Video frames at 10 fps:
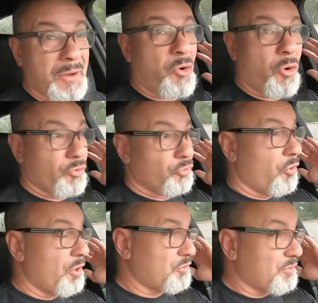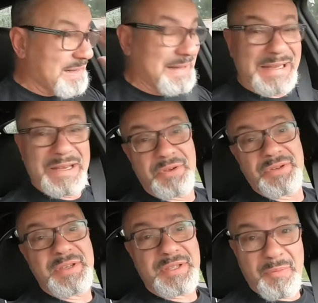com o nosso incrível
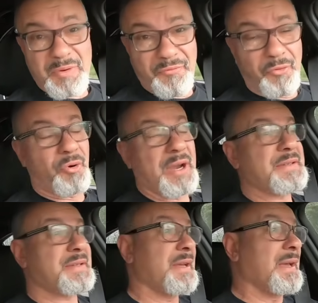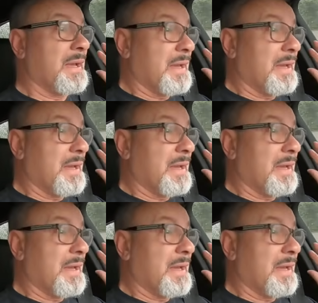sistema Full Race